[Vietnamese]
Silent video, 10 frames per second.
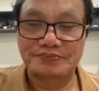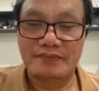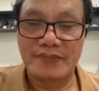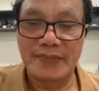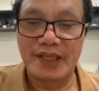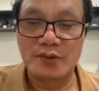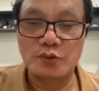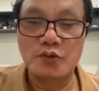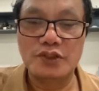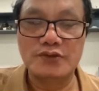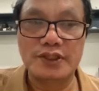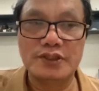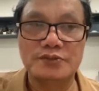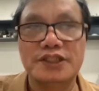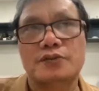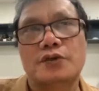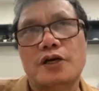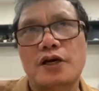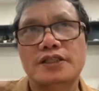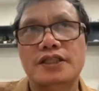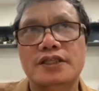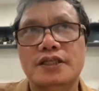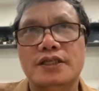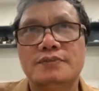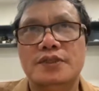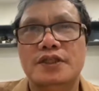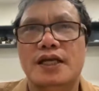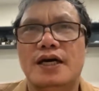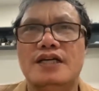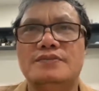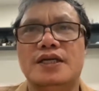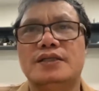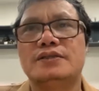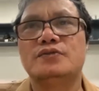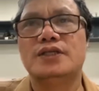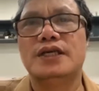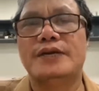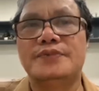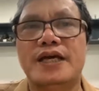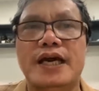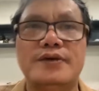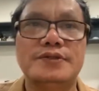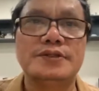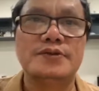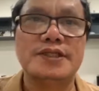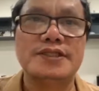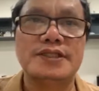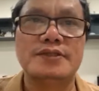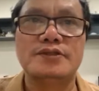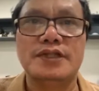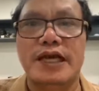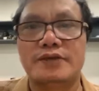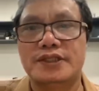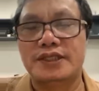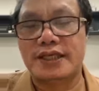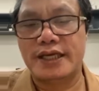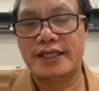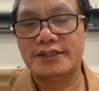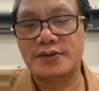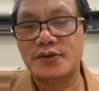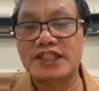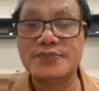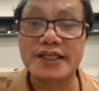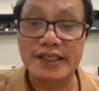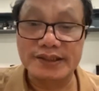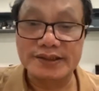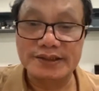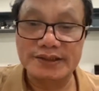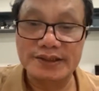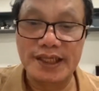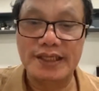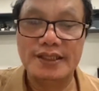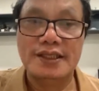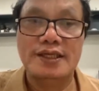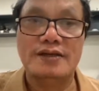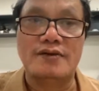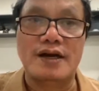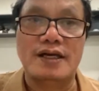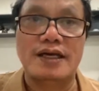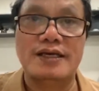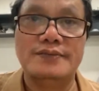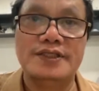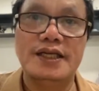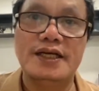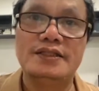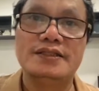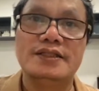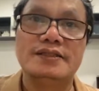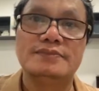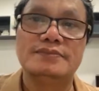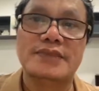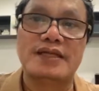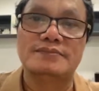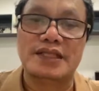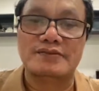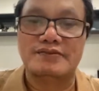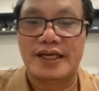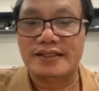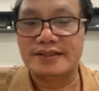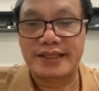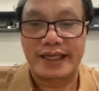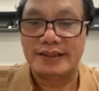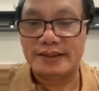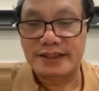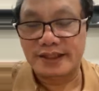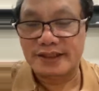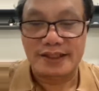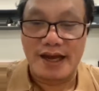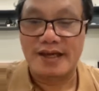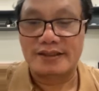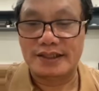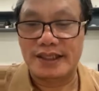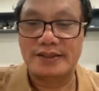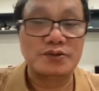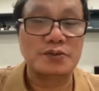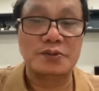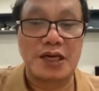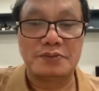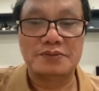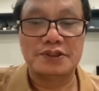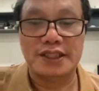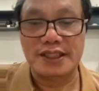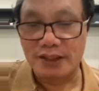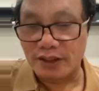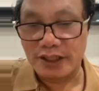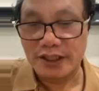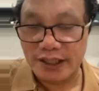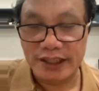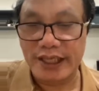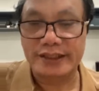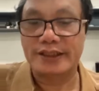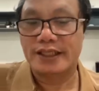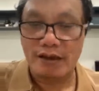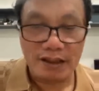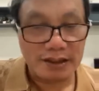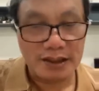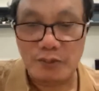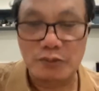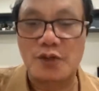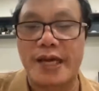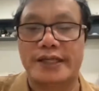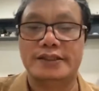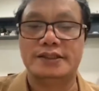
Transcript: ừ, uống thuốc liên quan tới chống đông thì trong đó có gì người lớn mà huyết áp cao rồi cholesterol cao thì người ta hay cho uống aspirin ha. hoặc là người lớn thì đặt mạch vành stent thiết gì đó người ta hay uống chống đông thì cho tới hiện nay cái đó không có bàn nữa